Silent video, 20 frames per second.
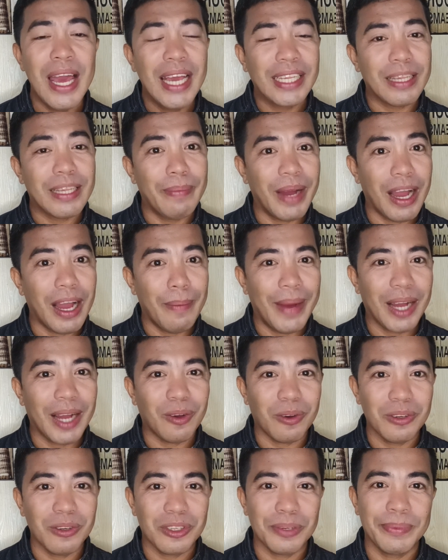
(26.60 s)
Sa mga
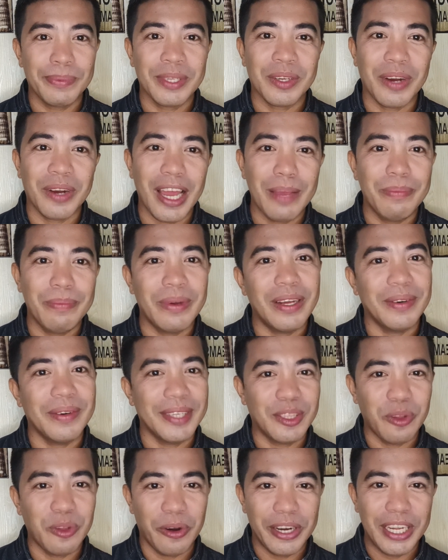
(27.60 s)
bago kong subscriber,
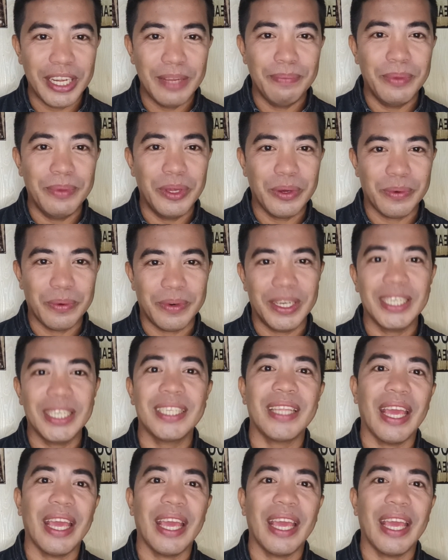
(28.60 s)
returning viewers,